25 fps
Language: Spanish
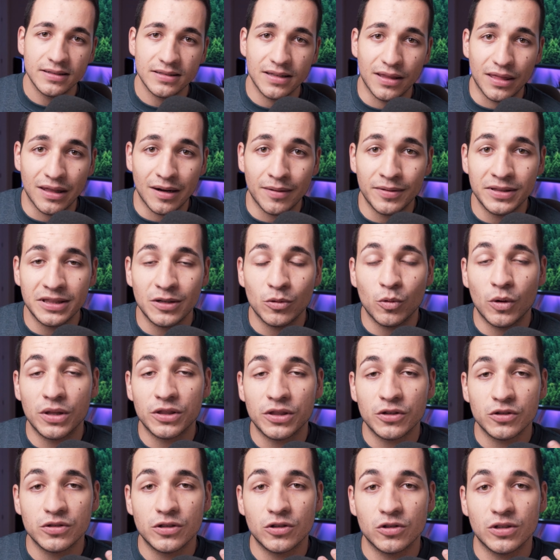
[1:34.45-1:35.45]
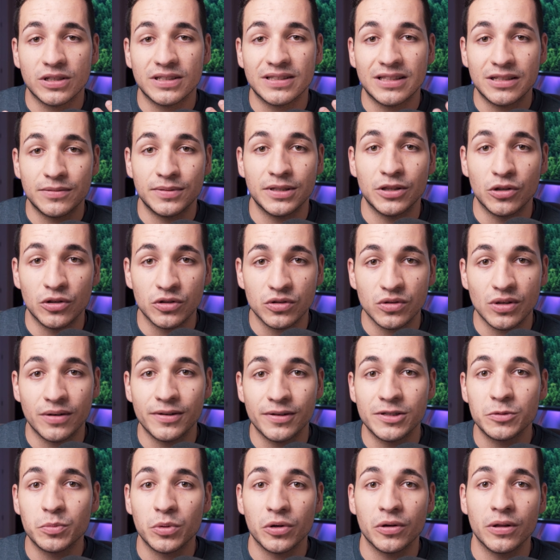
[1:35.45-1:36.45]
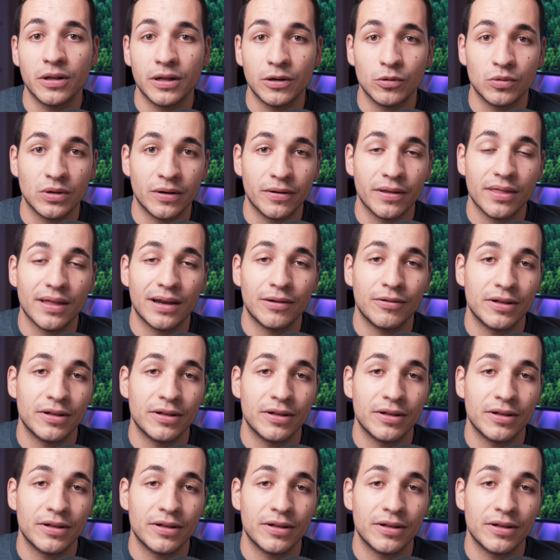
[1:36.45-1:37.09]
Sinceramente, ¿cuántos de los que estáis viendo esto habéis probado alguna vez a